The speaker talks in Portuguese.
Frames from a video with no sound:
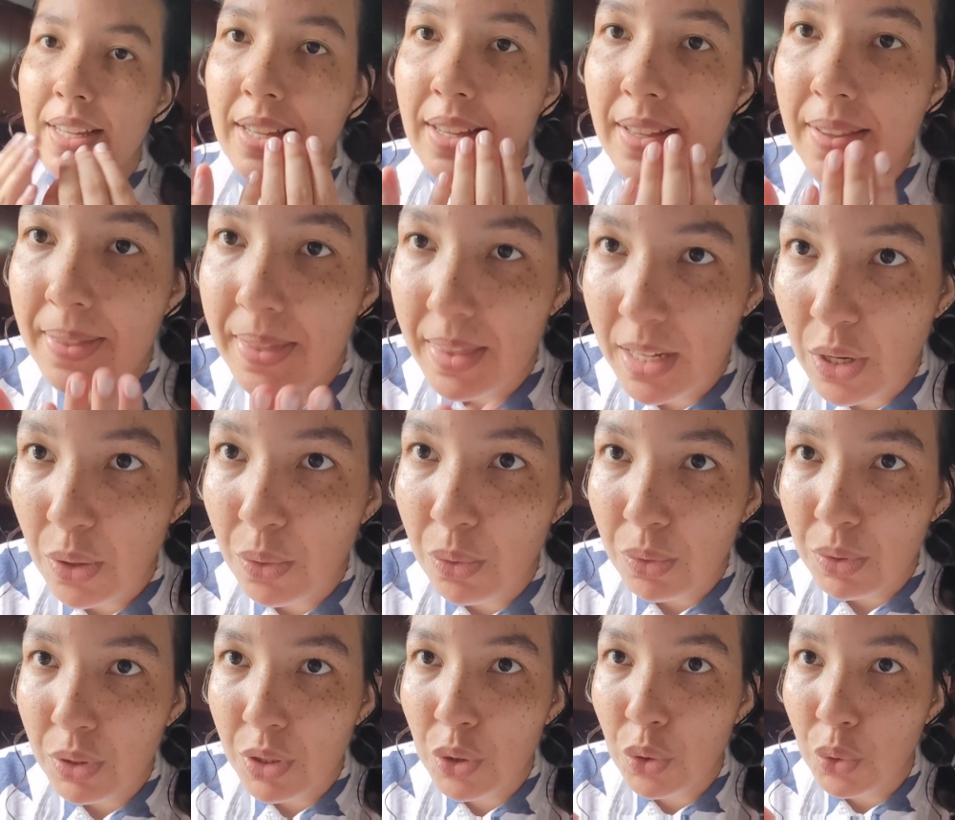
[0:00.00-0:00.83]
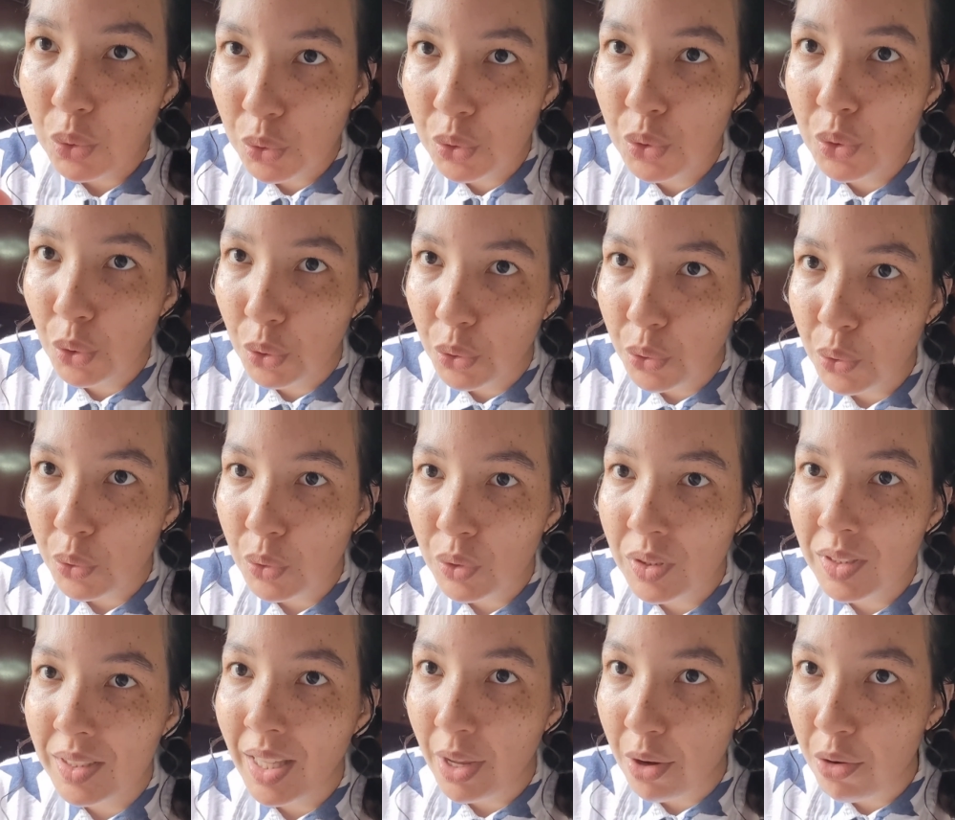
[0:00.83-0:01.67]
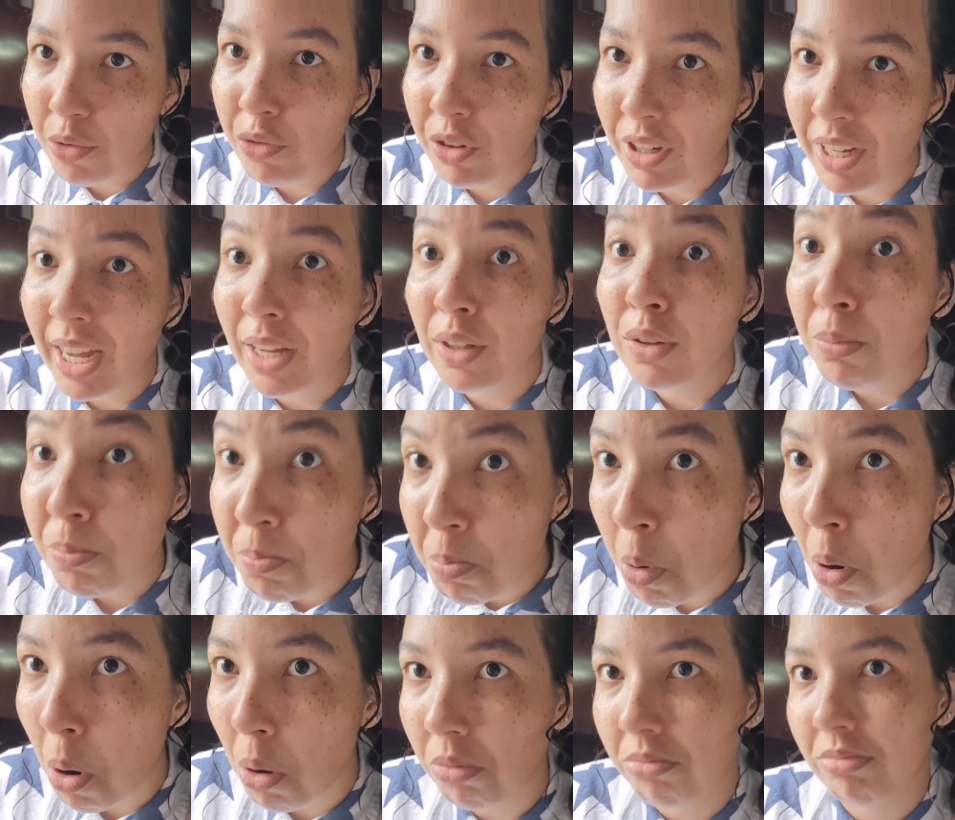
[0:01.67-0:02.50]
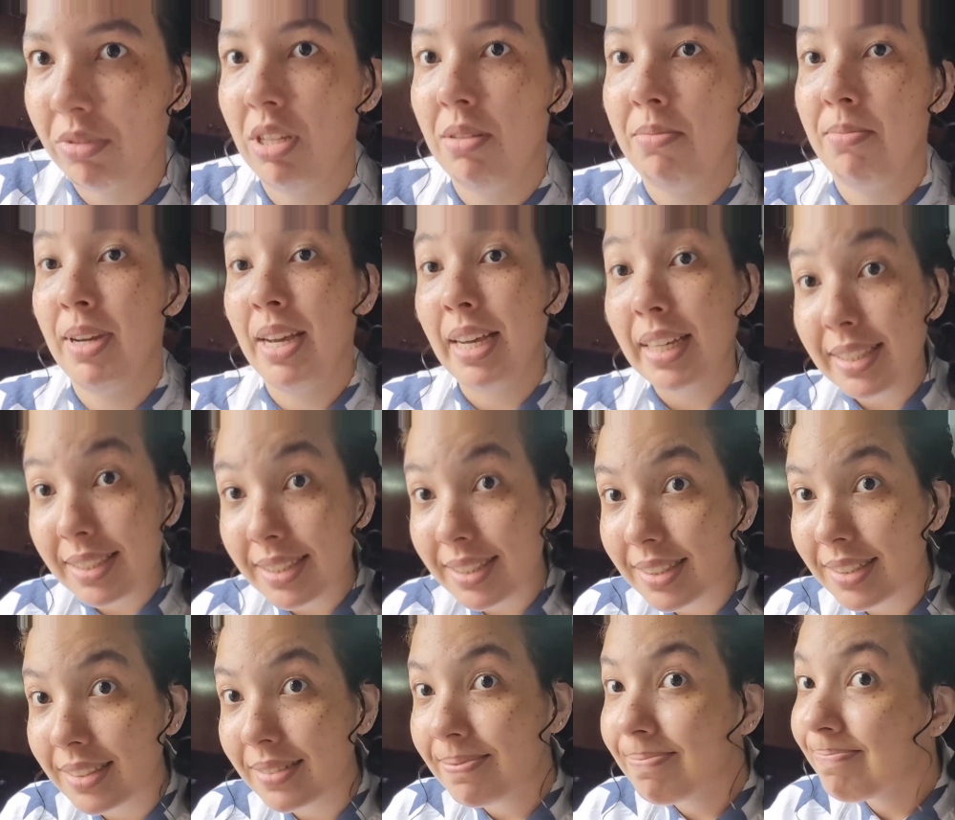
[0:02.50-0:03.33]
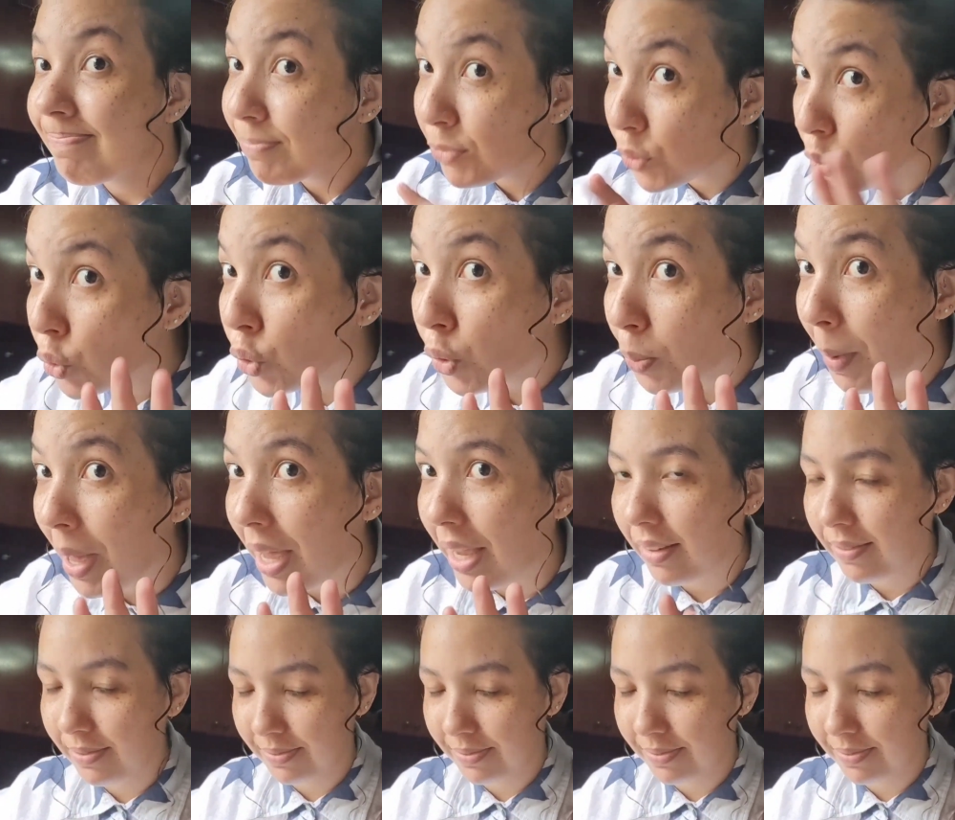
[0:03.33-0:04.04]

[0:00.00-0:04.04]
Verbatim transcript: Não que os outros tenham ficado bom, né? Mas tudo bem.